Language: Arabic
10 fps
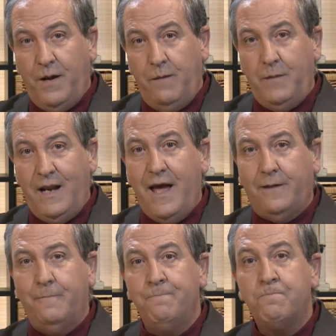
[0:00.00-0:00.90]

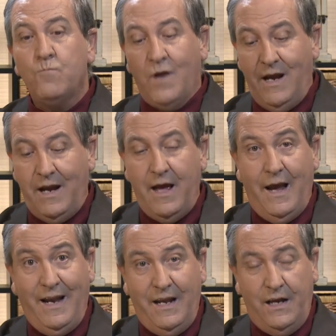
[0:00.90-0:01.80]
الميلاد الى
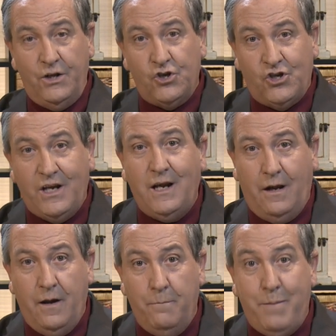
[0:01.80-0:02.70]

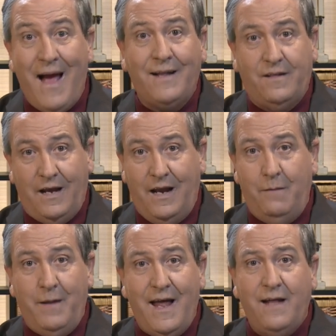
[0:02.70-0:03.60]
الانجيل بعد
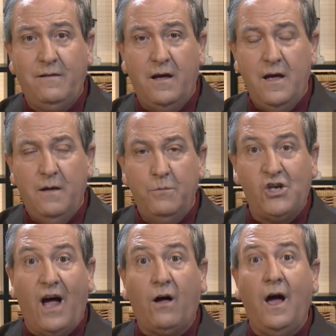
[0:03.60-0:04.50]
الميلاد
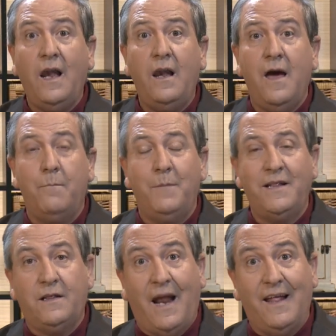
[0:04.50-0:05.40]
مش اقل
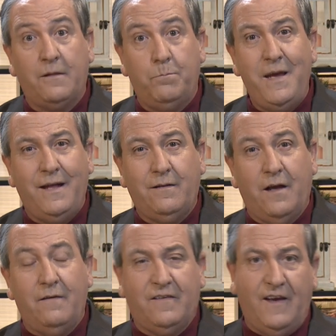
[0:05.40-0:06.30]
من 300
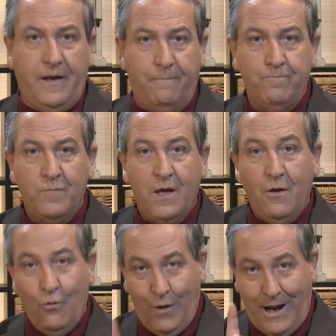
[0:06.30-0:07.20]
سنه
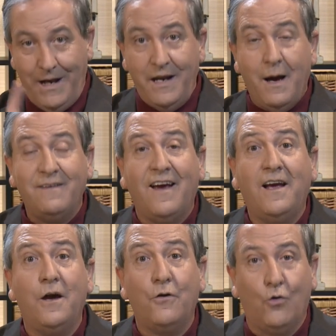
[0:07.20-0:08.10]
خلينا
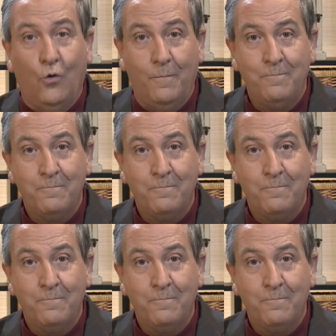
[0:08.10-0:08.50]
اذكركم